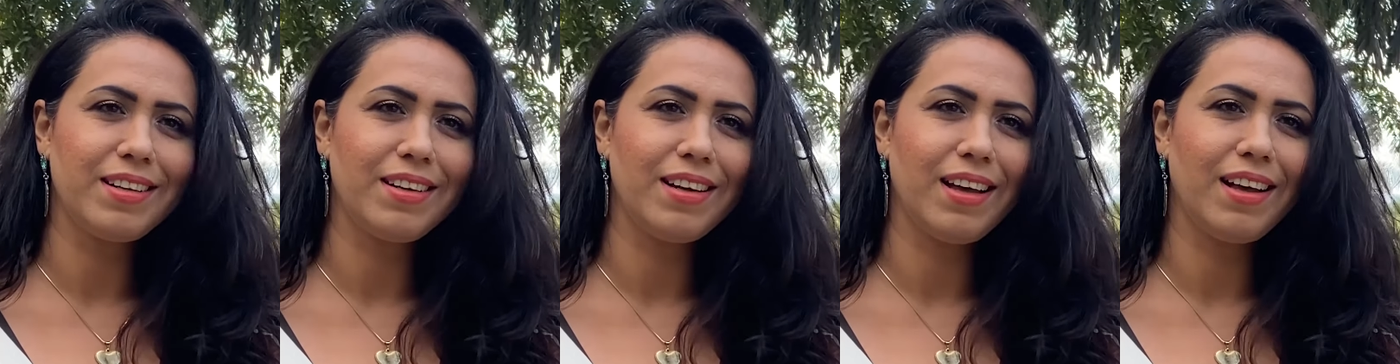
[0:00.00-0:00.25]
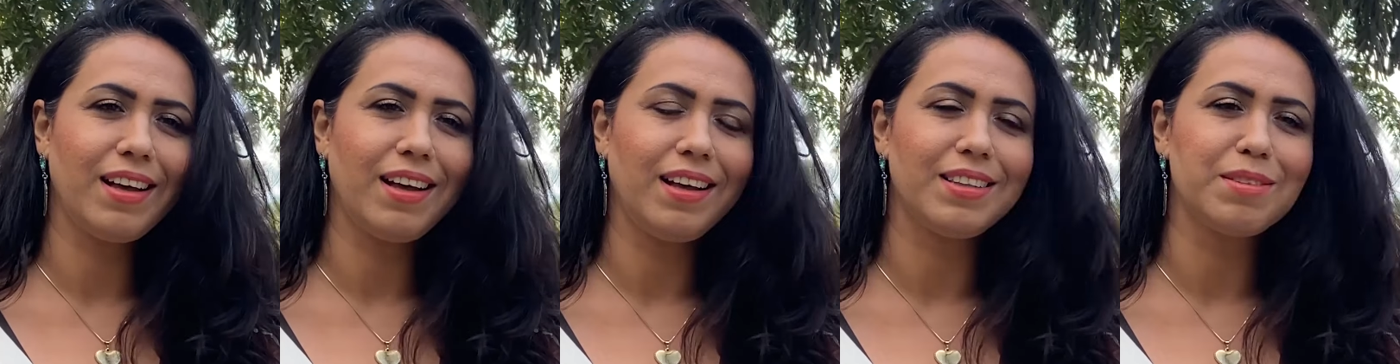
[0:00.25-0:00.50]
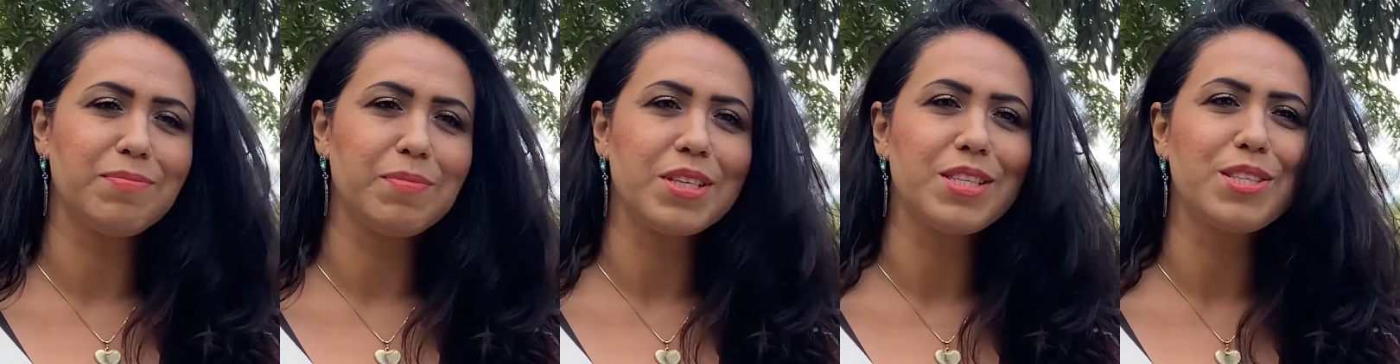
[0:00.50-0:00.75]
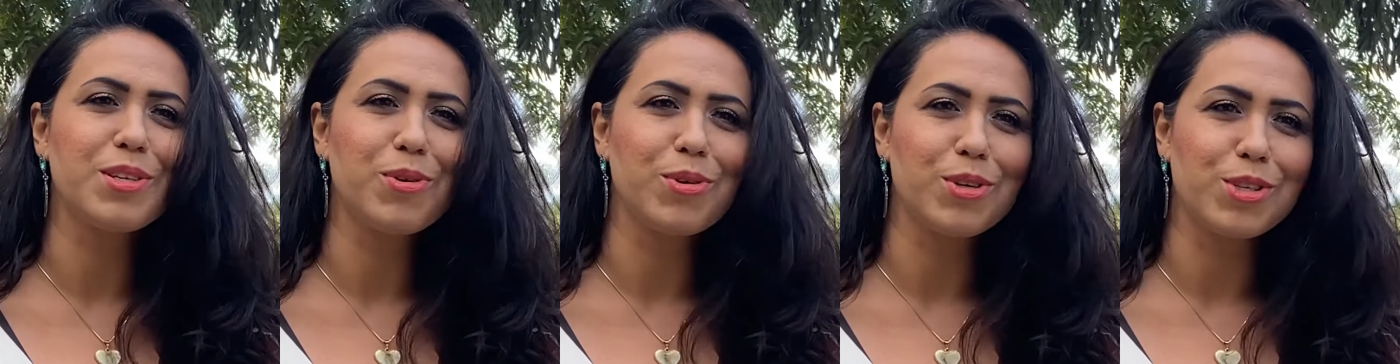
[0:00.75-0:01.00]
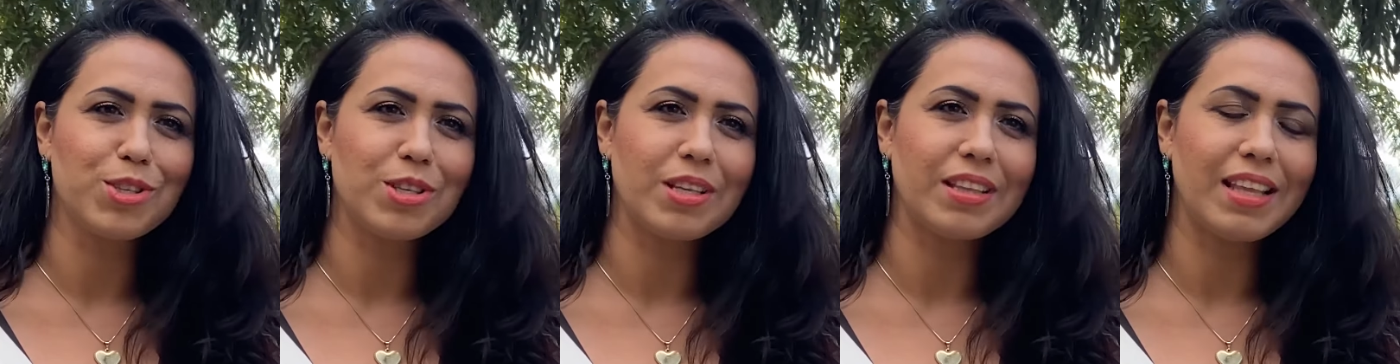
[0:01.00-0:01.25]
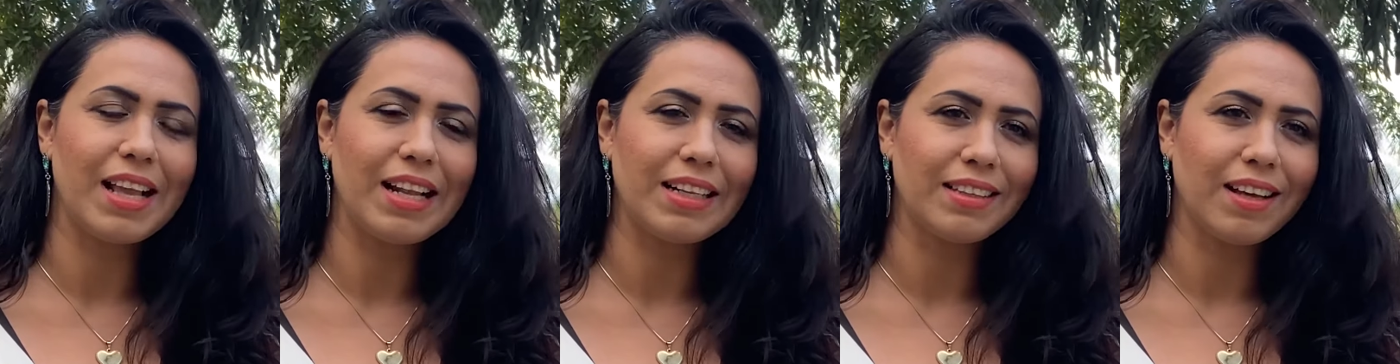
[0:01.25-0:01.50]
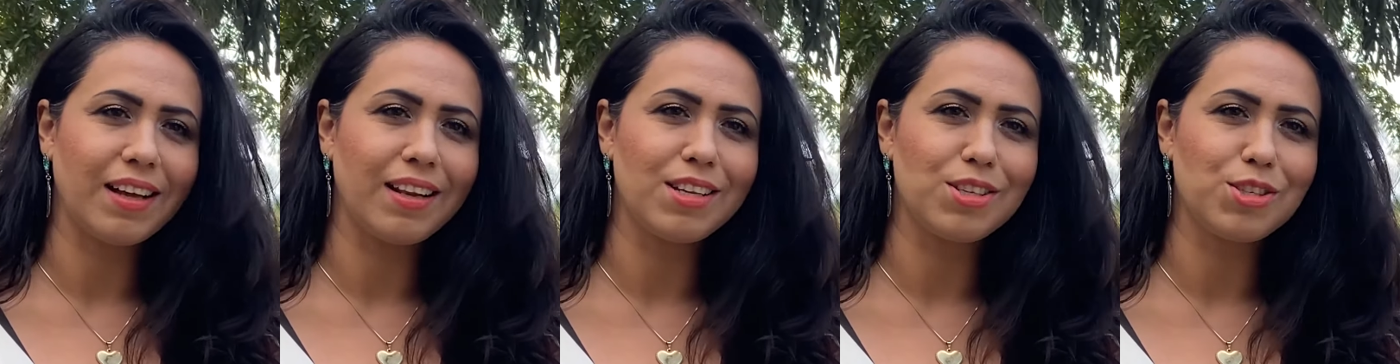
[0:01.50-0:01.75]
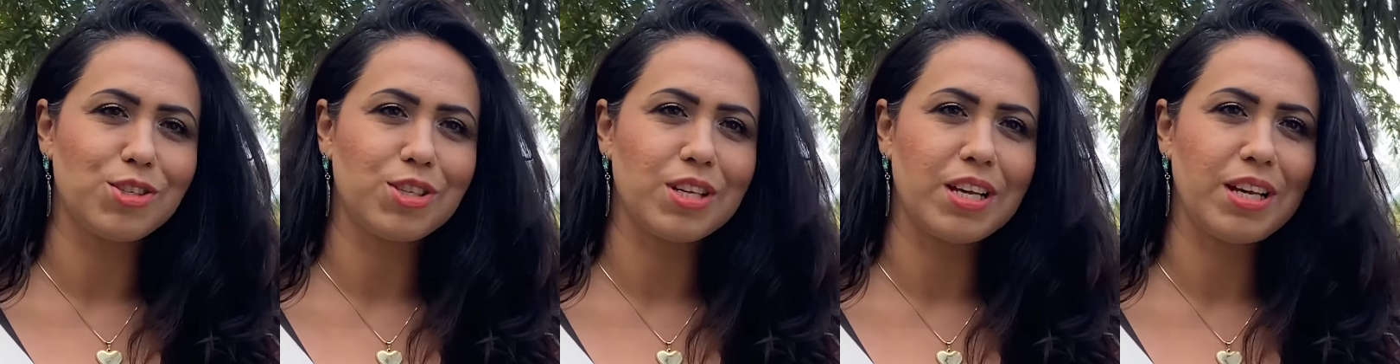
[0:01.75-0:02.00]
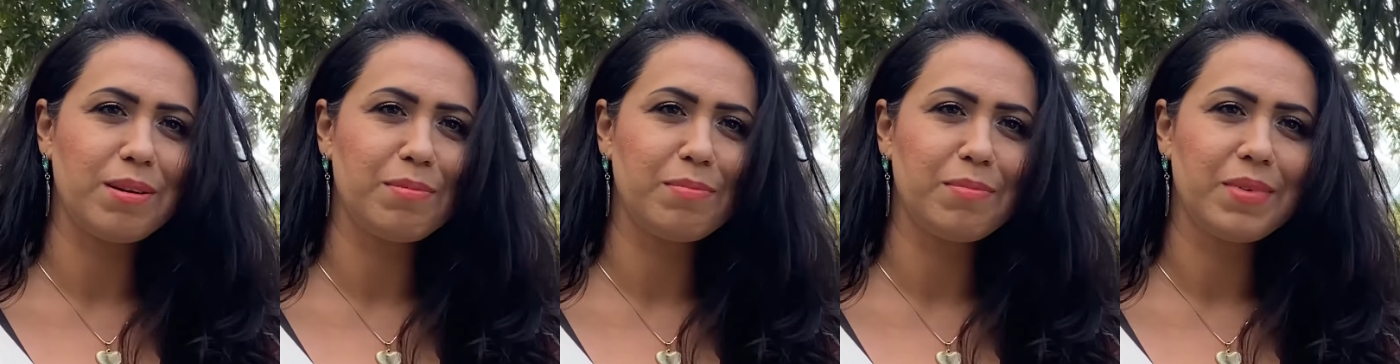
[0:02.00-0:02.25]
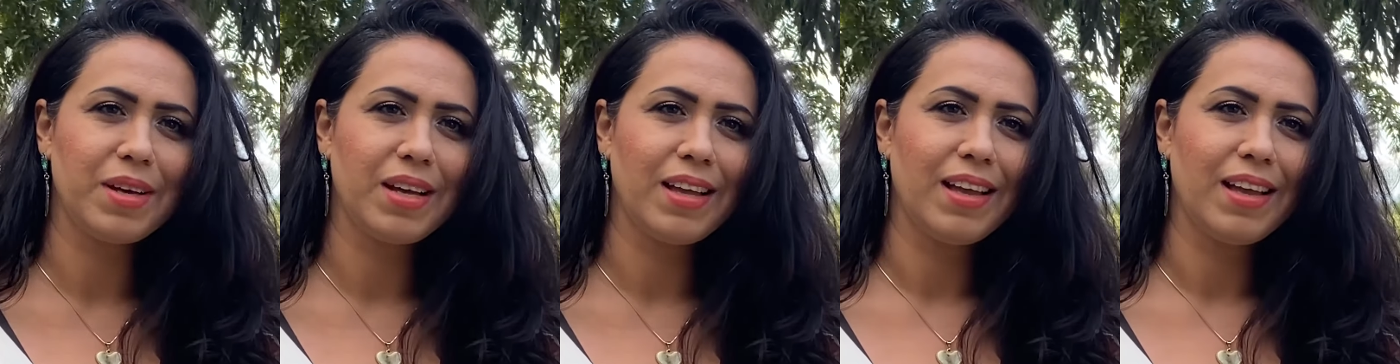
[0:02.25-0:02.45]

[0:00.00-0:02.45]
لحد ما تزوجت انتقلت على الشام